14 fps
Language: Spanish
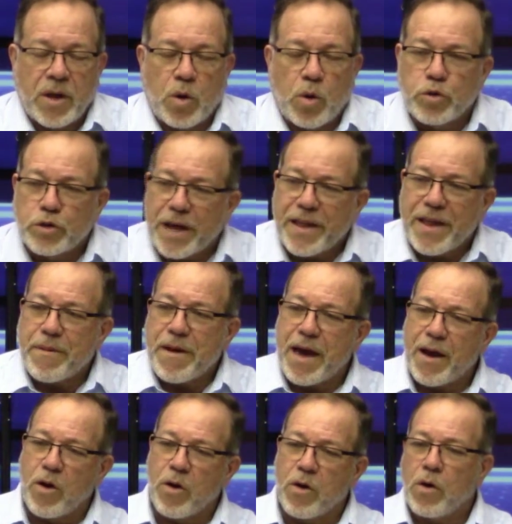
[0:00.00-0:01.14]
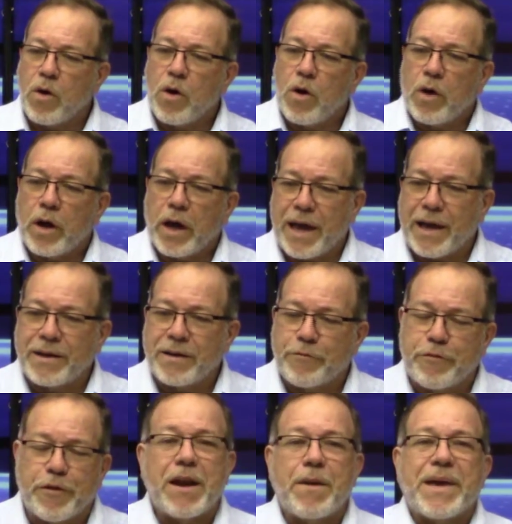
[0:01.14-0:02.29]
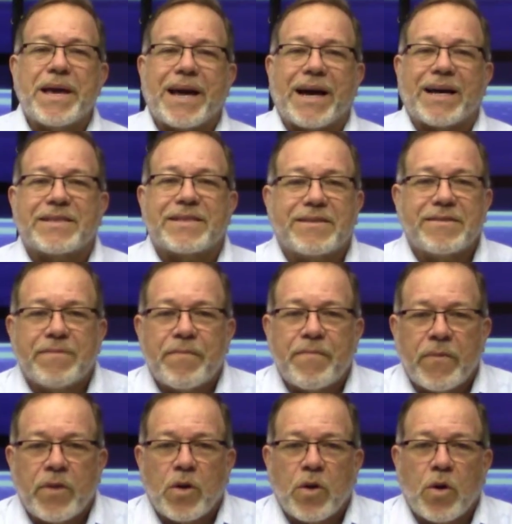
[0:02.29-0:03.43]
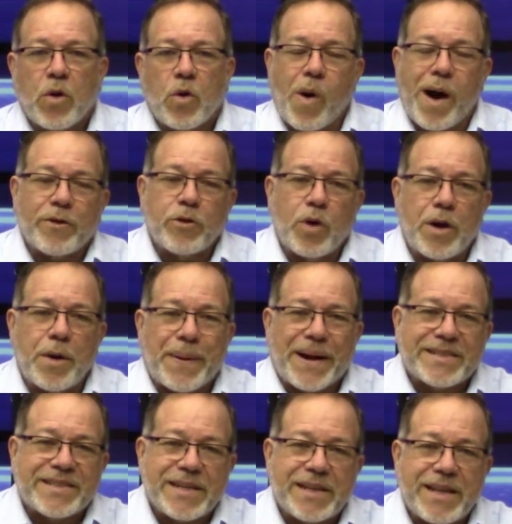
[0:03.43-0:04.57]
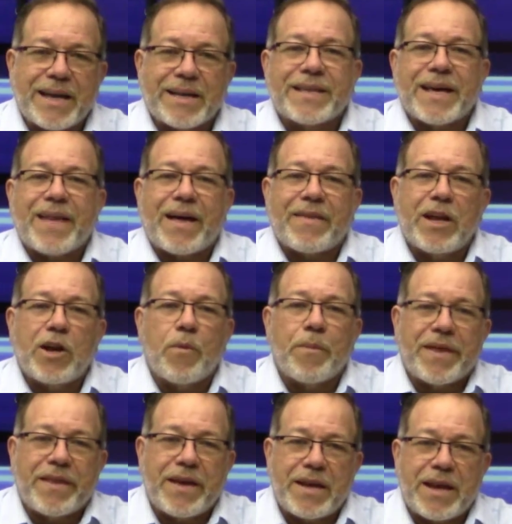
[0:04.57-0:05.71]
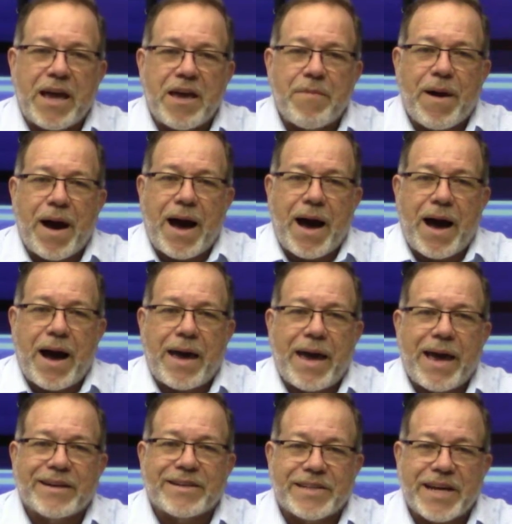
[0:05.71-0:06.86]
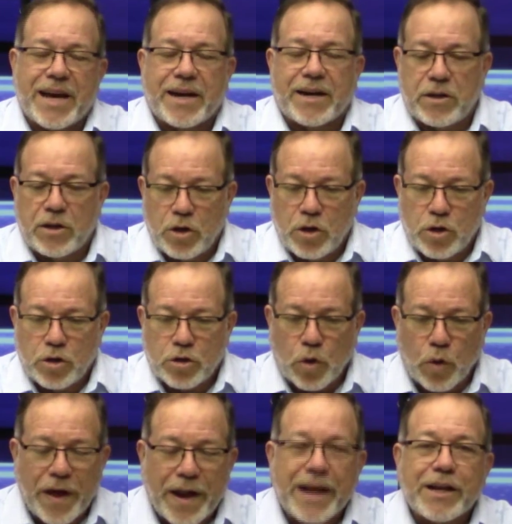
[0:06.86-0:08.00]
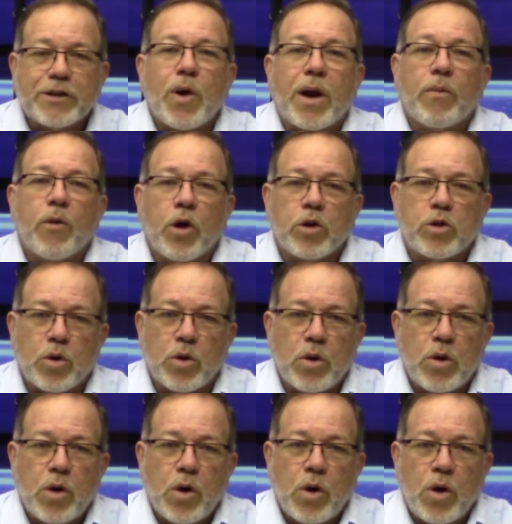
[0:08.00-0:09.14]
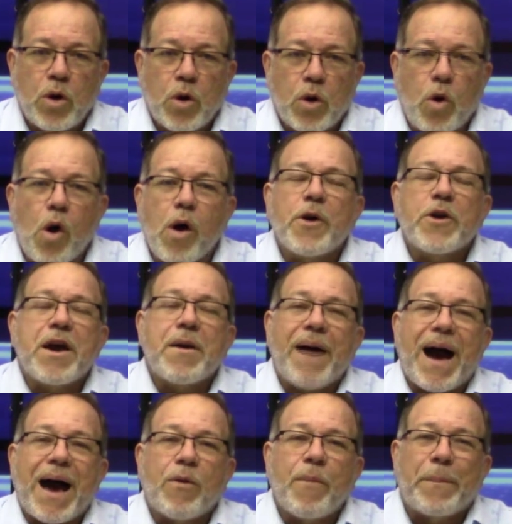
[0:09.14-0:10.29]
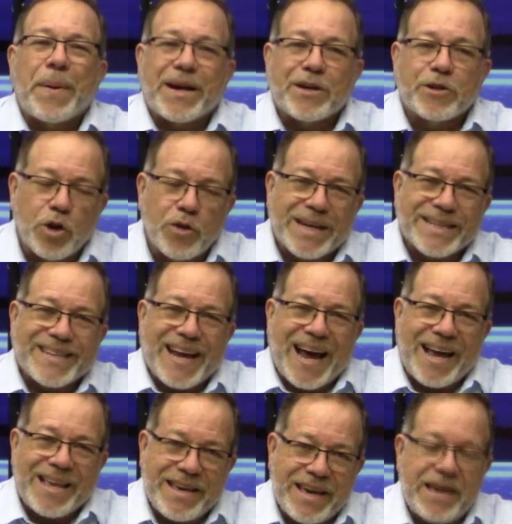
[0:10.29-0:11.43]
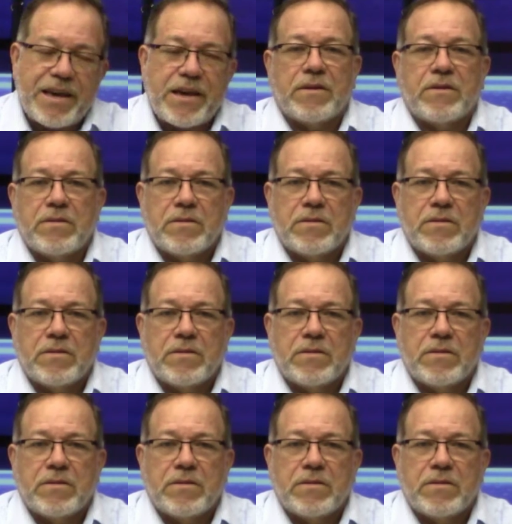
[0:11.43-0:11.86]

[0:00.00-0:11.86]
Ustedes vieron en fílmicas cuando el presidente Danilo Medina iba a ejercer su derecho al voto, ¿cómo llevaron personas allí